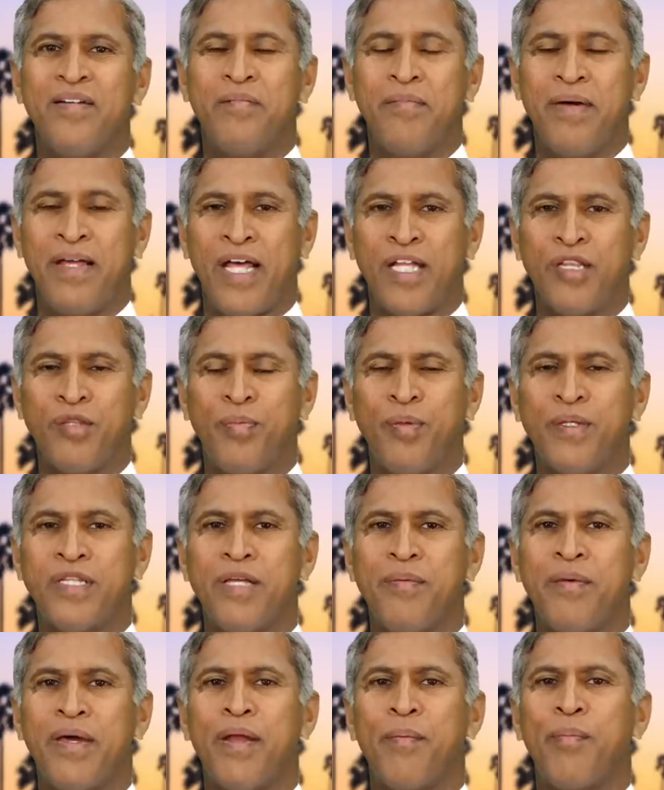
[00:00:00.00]
మరి
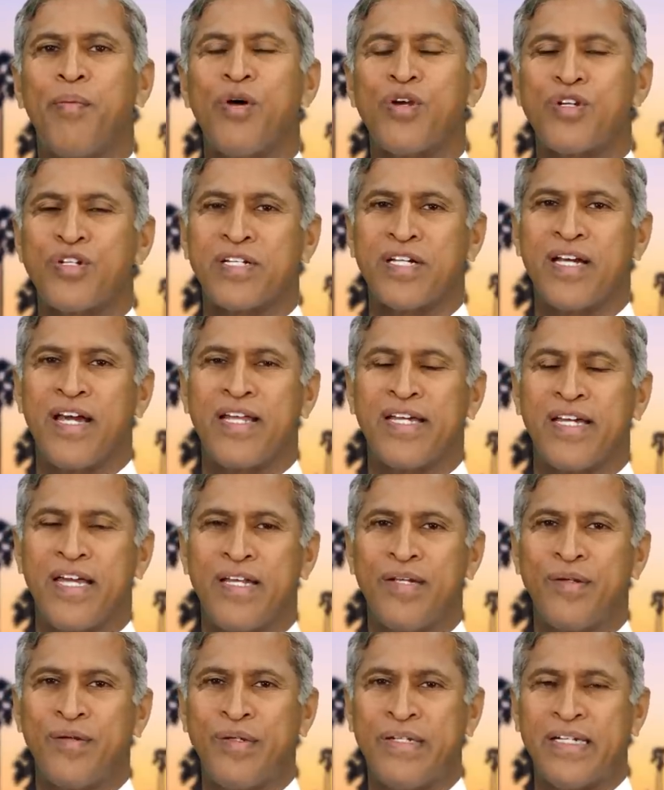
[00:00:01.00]
అద్భుతమైన పోషకాలు
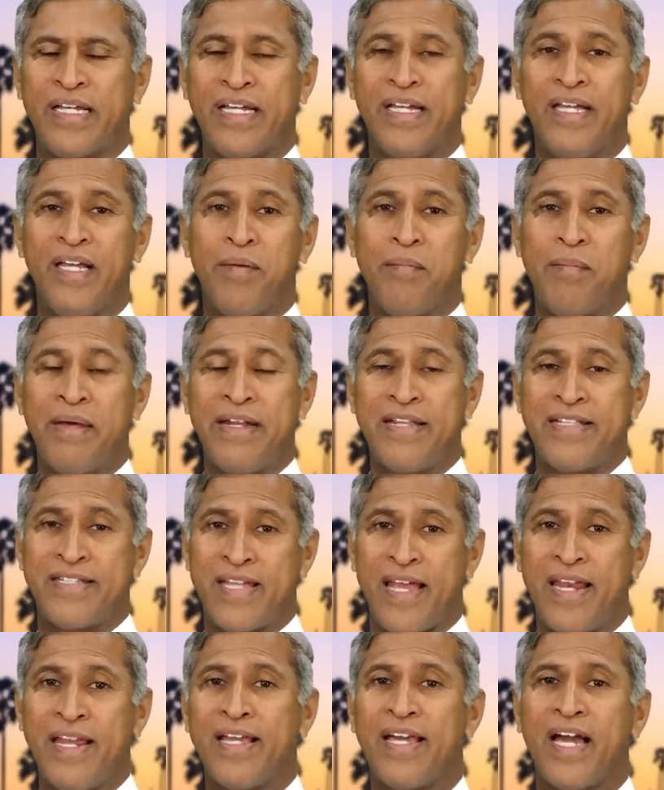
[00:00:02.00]
కలిగి ఉంటాయి మరి
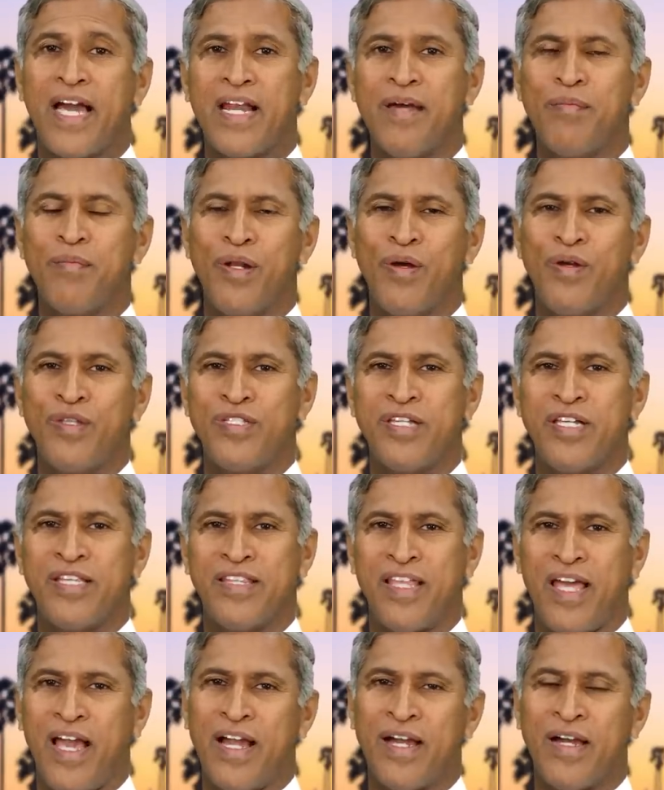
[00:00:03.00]
చలికాలంలో వచ్చే
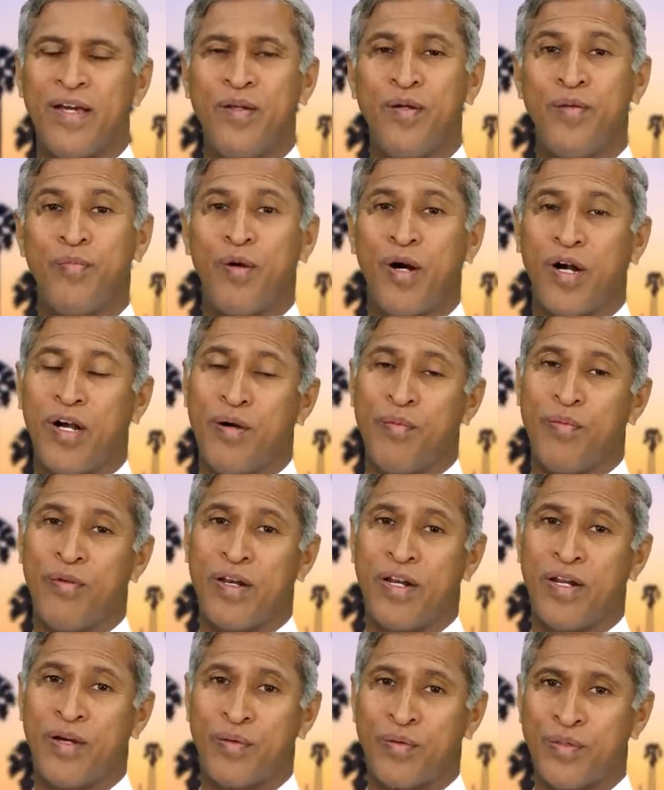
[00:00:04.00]
తేగలు
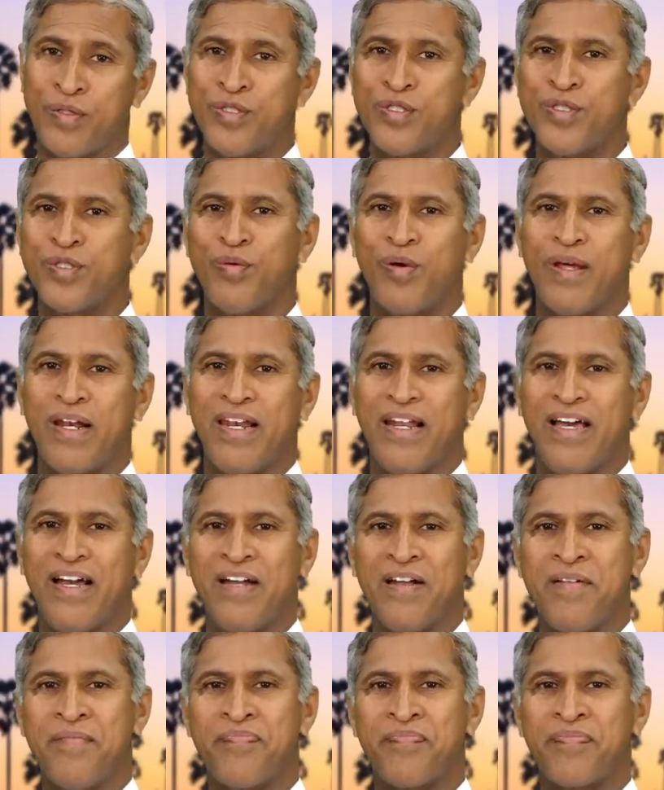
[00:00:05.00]
మొక్కబొర్ర గుంజు వల్ల
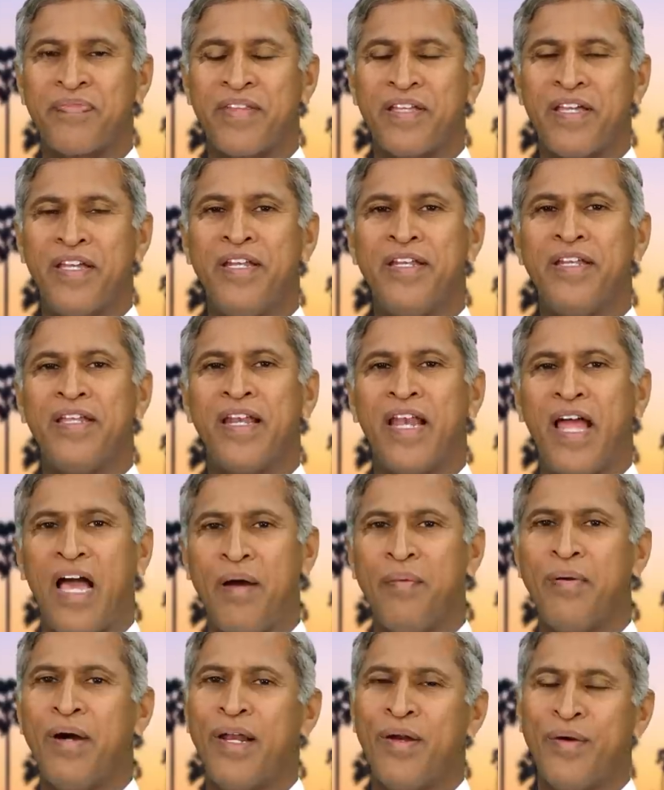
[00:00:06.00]
ఎన్ని
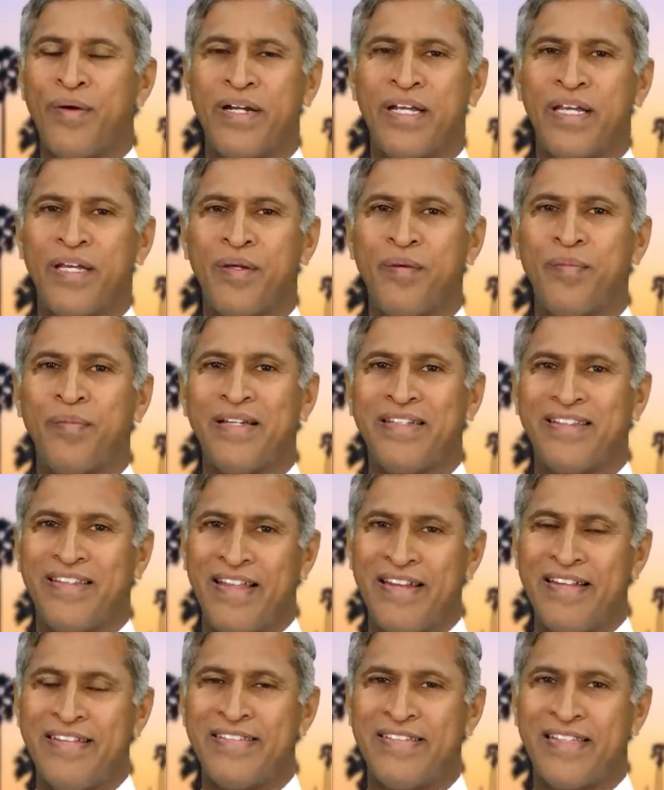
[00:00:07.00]
లాభాలు ఉంటాయో మీకు
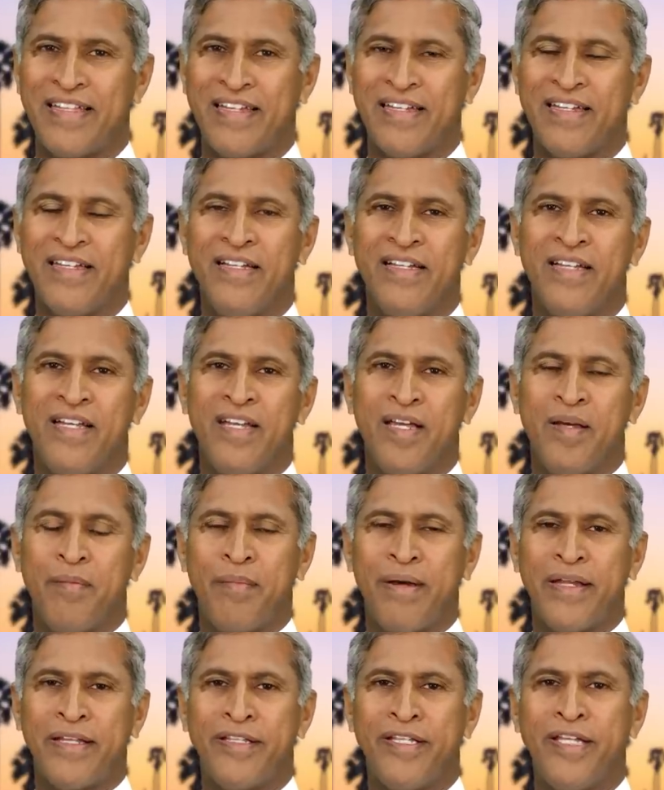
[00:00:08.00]
తెలిస్తే
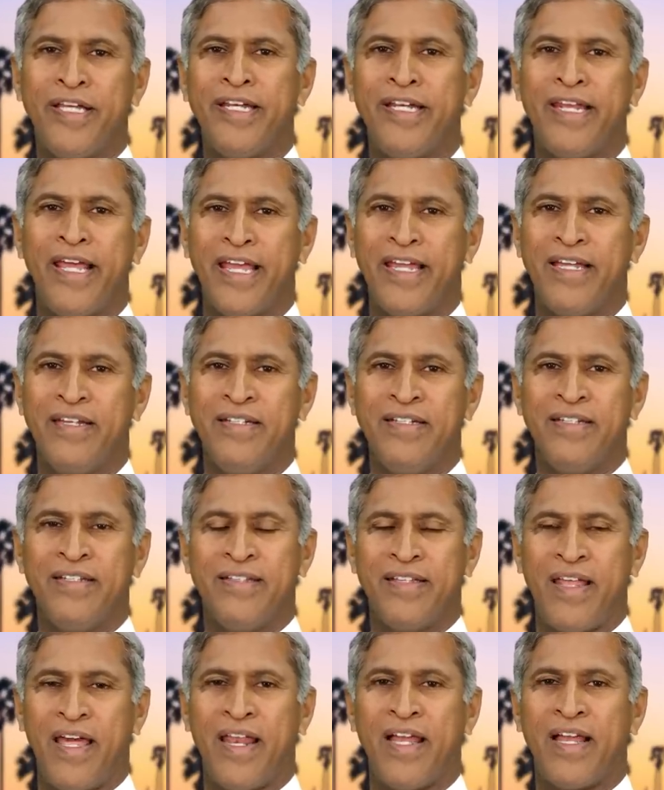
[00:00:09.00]
మరి దీన్నే
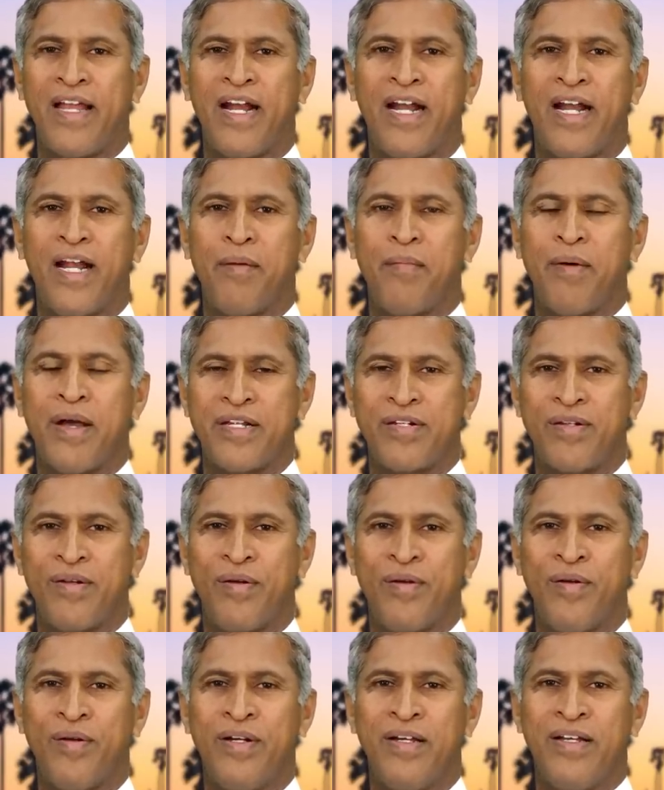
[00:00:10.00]
తెలంగాణ
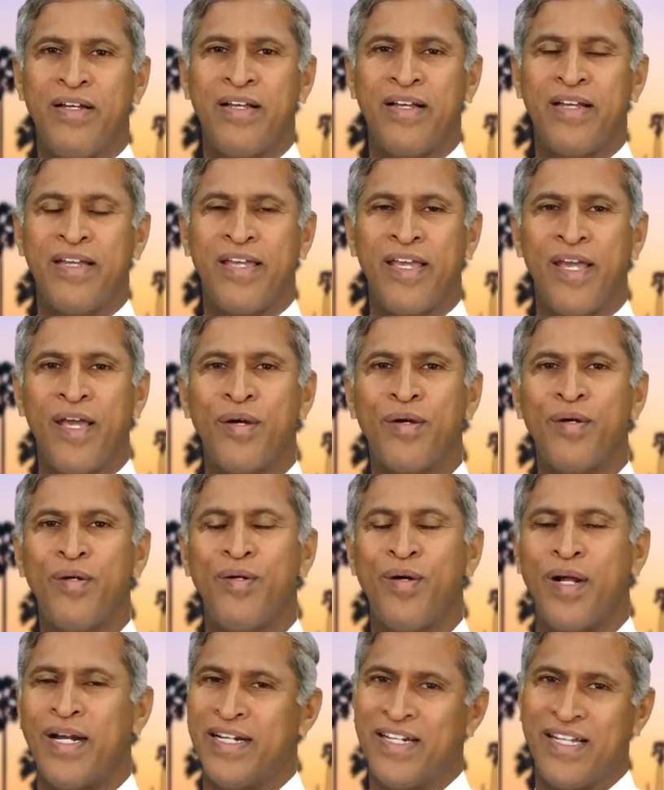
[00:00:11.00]
భాషలో
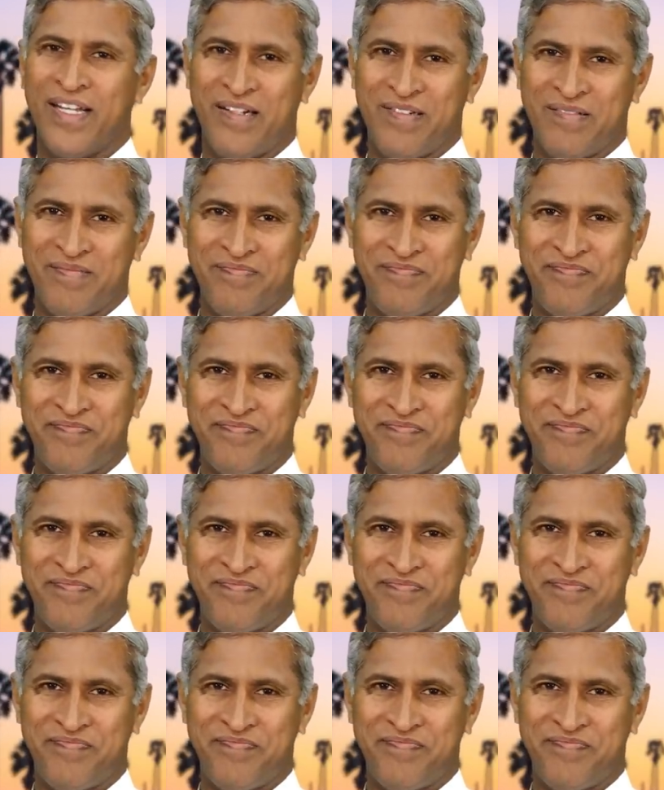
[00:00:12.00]
గేగులు అంటారు